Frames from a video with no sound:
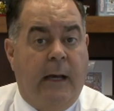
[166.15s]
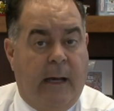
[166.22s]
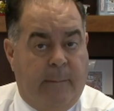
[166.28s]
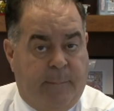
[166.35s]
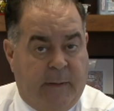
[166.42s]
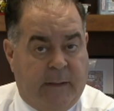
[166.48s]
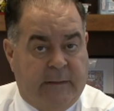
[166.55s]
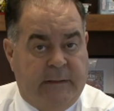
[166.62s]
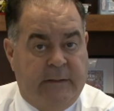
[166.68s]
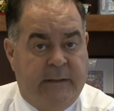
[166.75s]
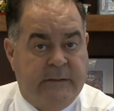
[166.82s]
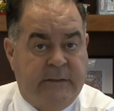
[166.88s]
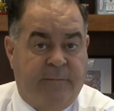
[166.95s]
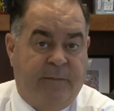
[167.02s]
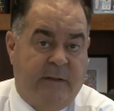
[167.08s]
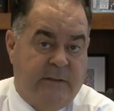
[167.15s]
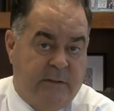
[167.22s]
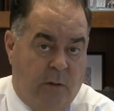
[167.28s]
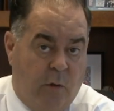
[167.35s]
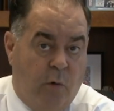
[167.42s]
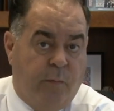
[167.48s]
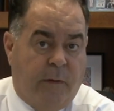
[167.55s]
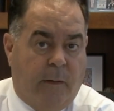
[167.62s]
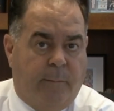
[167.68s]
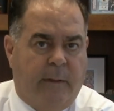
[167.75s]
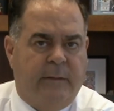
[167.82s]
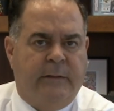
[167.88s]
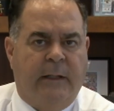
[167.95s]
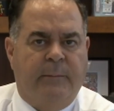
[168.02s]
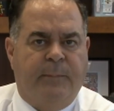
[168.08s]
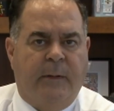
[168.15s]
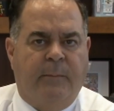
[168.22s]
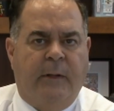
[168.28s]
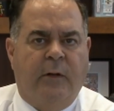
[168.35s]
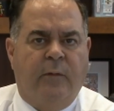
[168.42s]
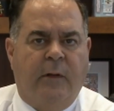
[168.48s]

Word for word: a partir de esa fecha, obviamente el 1